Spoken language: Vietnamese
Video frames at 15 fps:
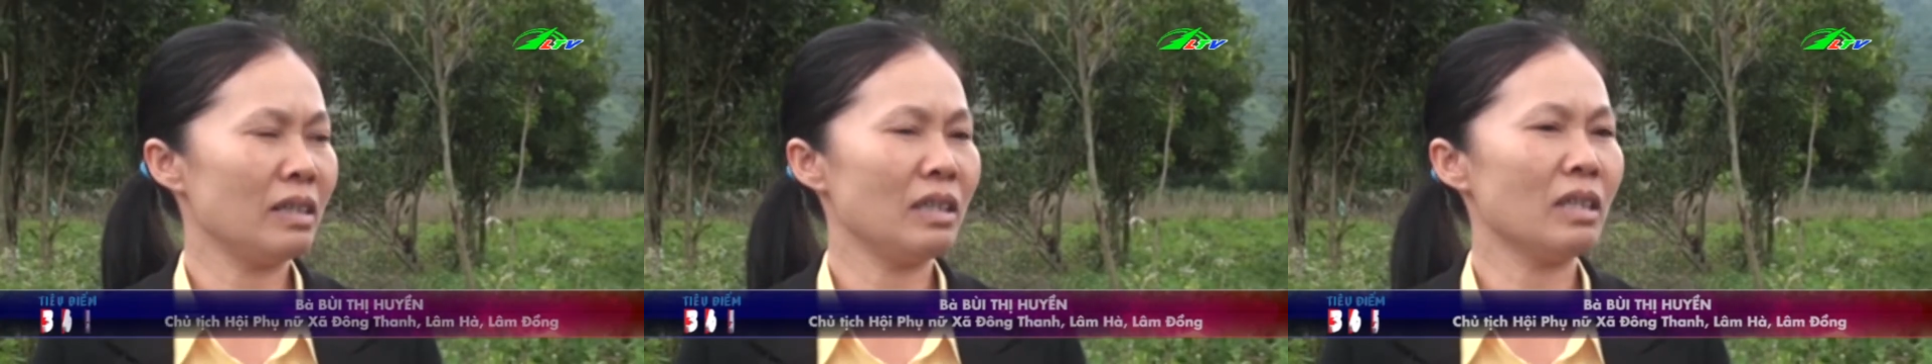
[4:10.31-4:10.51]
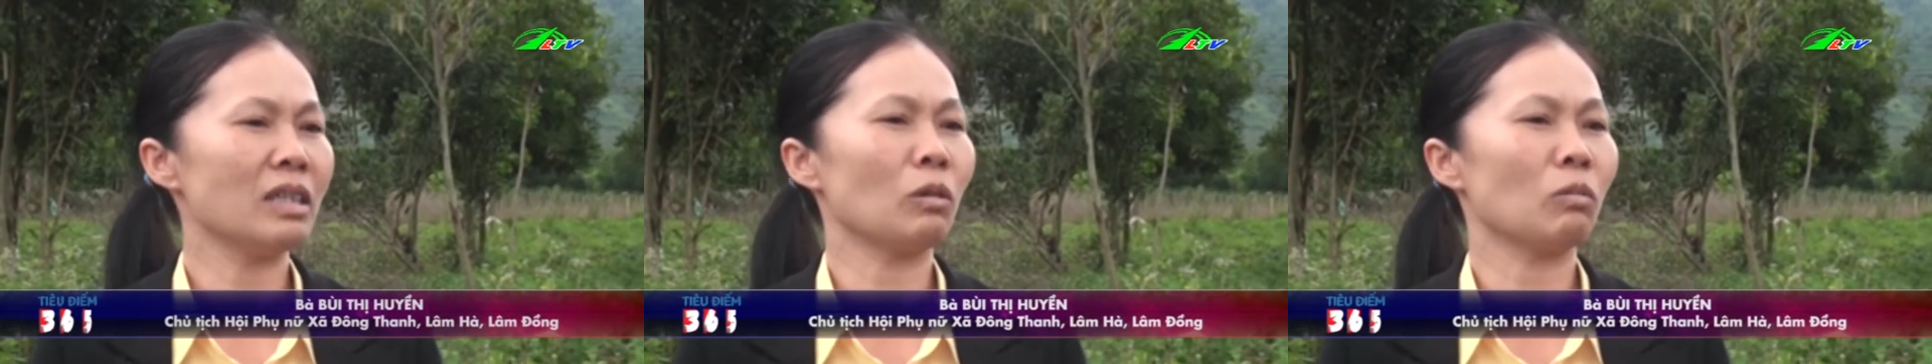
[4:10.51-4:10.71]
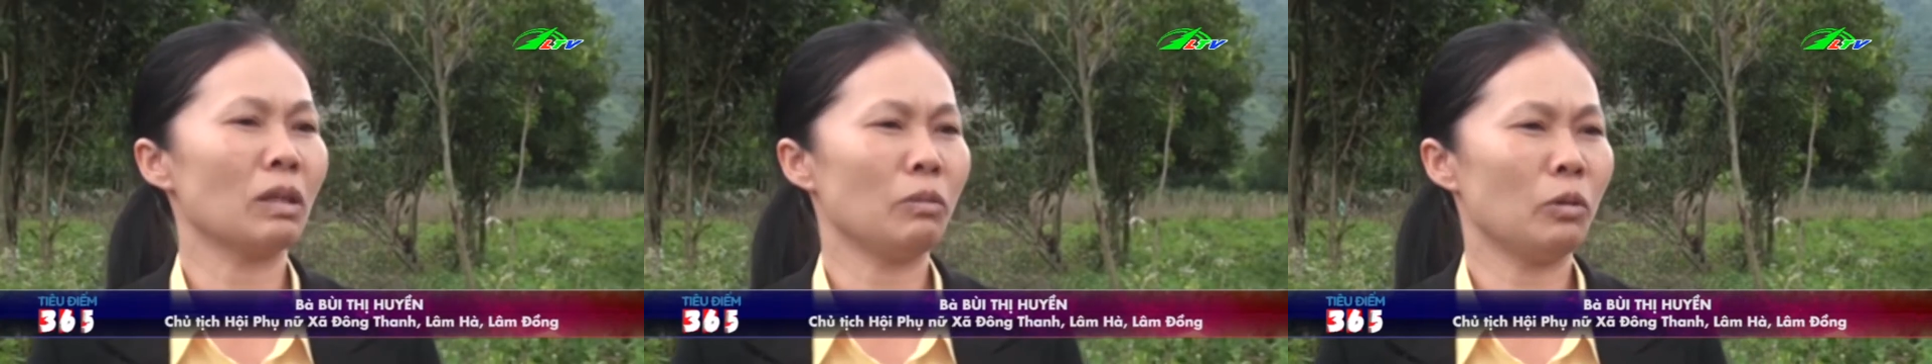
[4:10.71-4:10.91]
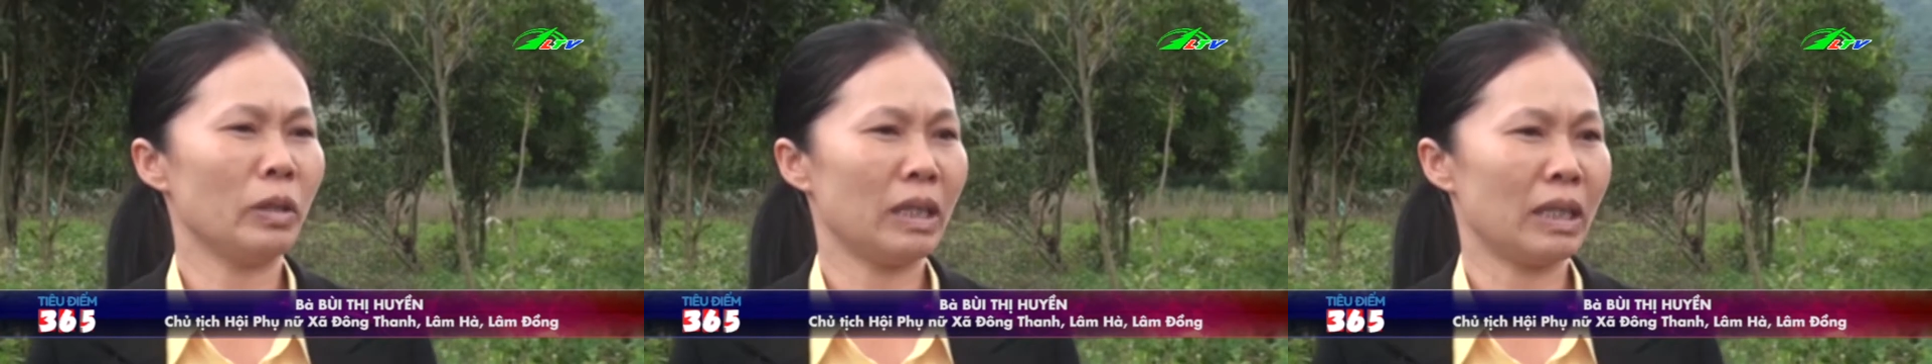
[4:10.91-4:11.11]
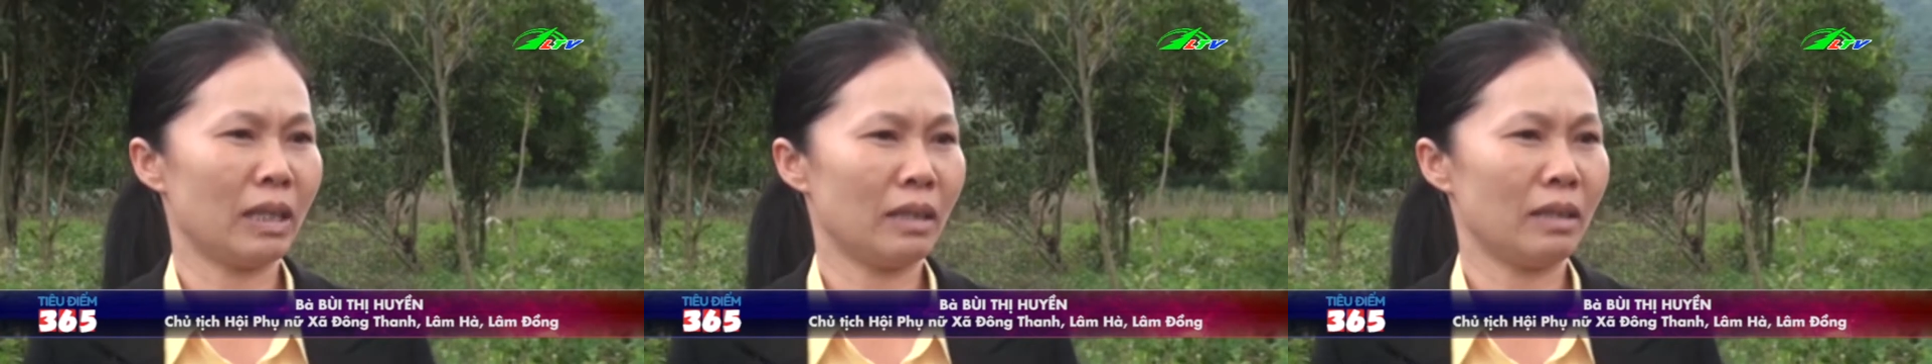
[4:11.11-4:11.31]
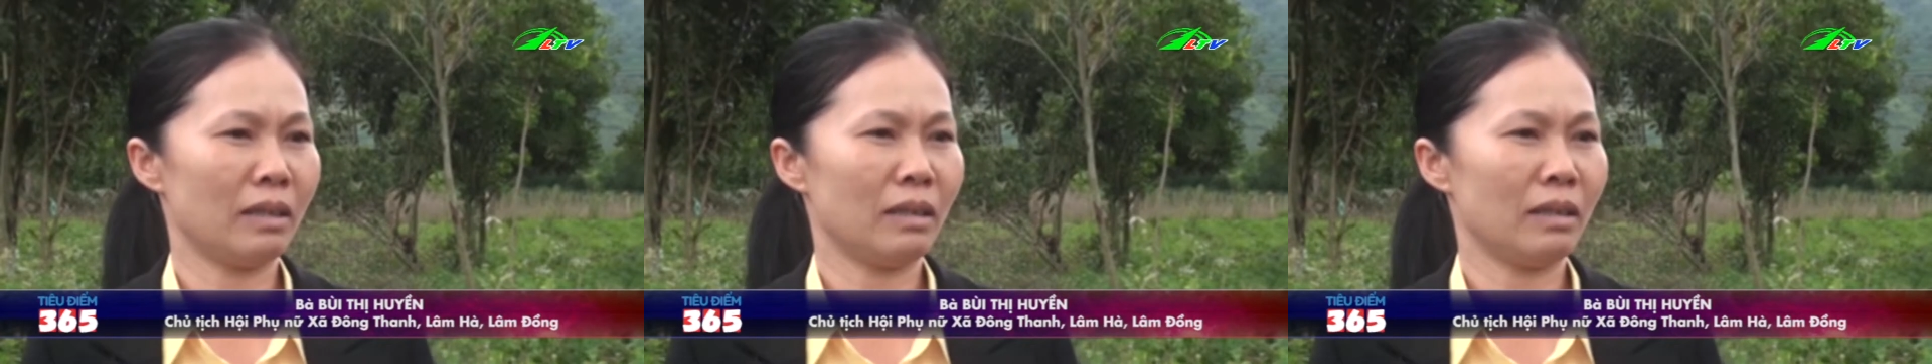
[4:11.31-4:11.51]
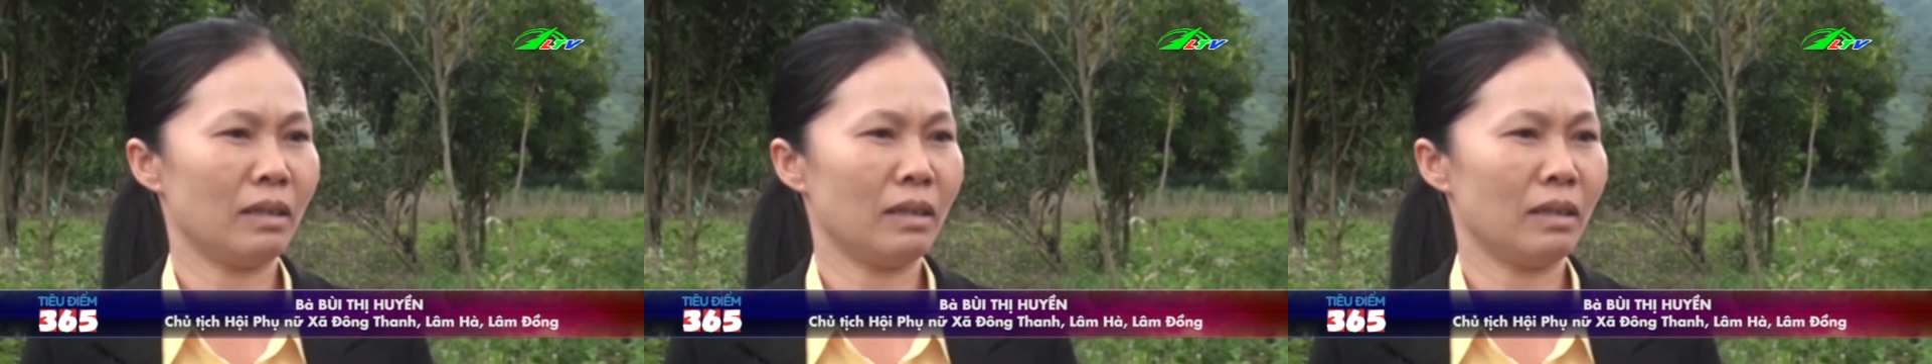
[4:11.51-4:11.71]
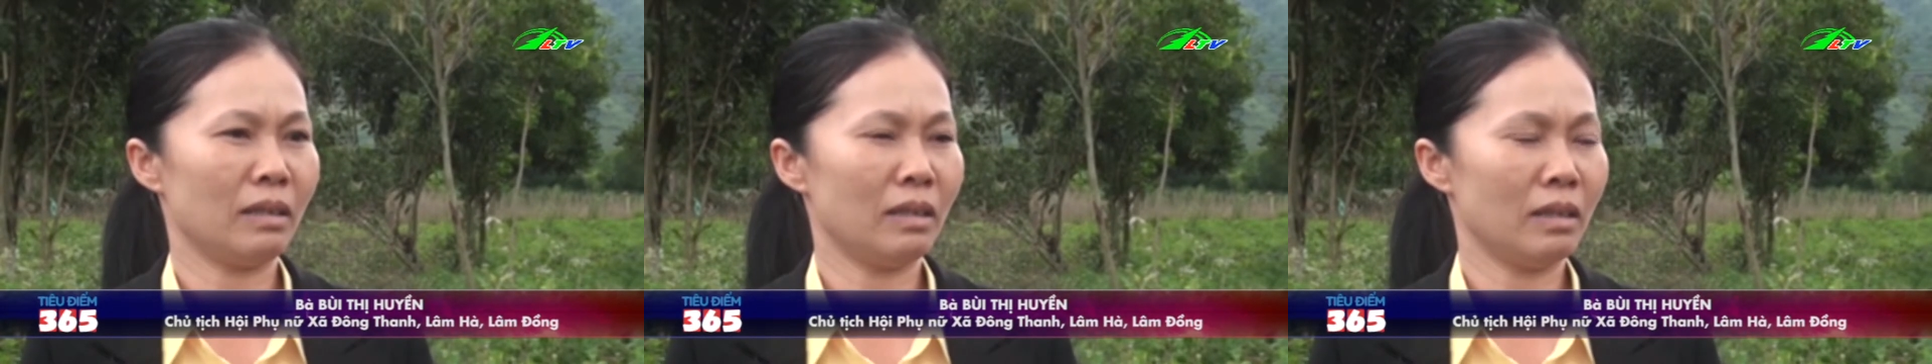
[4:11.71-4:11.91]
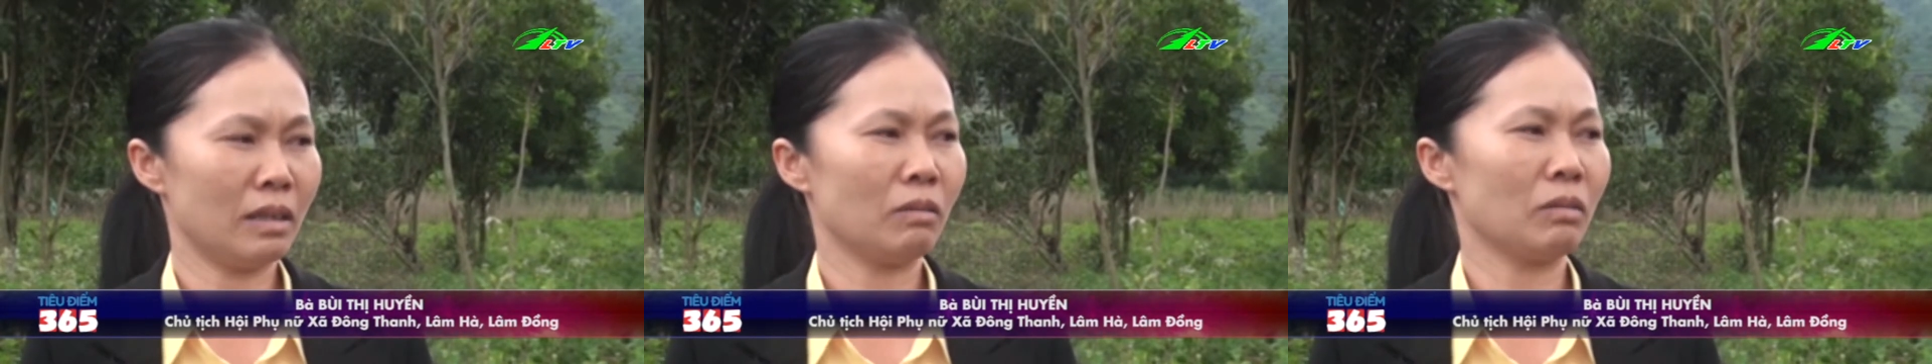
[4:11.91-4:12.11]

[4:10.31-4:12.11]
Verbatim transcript: nhân rộng cái mô hình này, nhân